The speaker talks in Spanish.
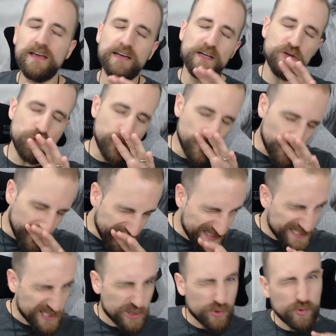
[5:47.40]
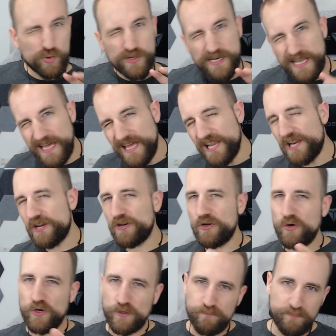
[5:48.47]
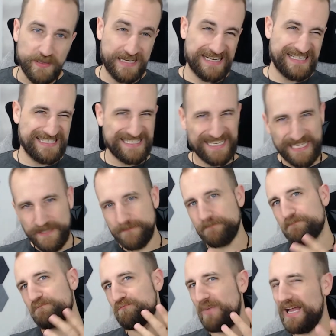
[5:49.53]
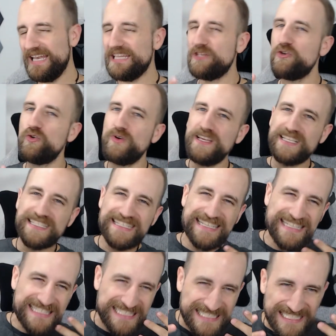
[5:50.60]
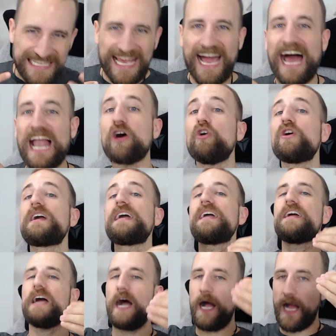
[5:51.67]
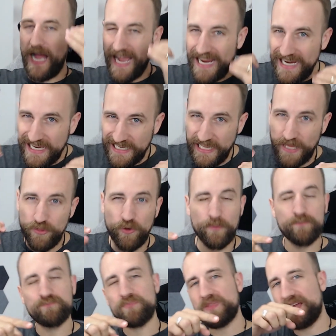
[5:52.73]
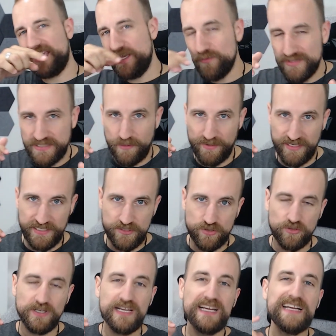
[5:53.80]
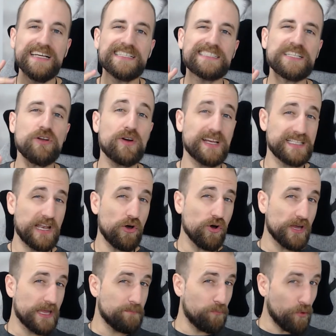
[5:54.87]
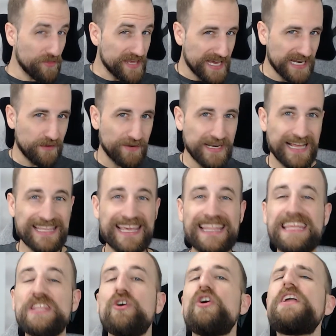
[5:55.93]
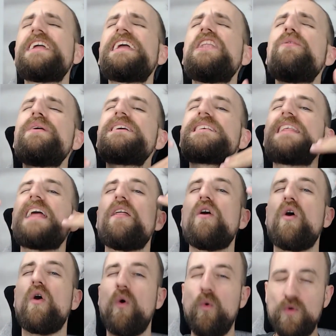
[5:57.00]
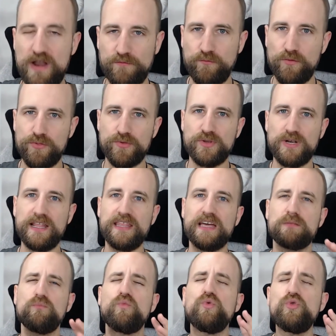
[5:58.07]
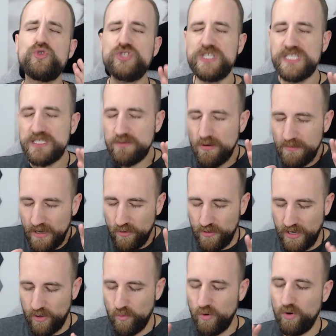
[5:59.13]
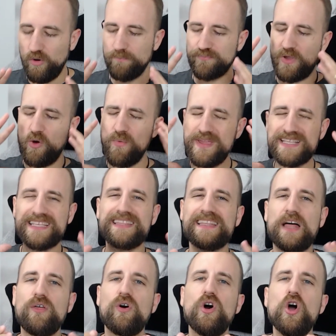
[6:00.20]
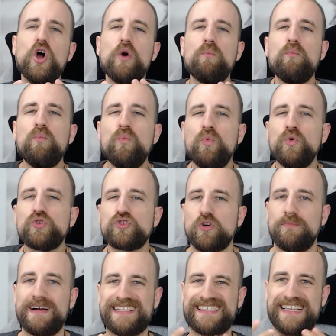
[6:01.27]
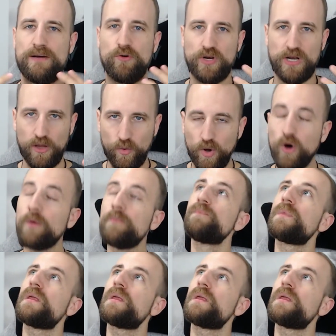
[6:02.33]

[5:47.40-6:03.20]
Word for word: No es un error per se, ¿vale? No es que sea algo que han creado y no está bien hecho, sino que es algo que podían haber añadido y que le hubiese dado una funcionalidad muchísimo mejor al juego. Hubiesen dado mucho más sabor al juego.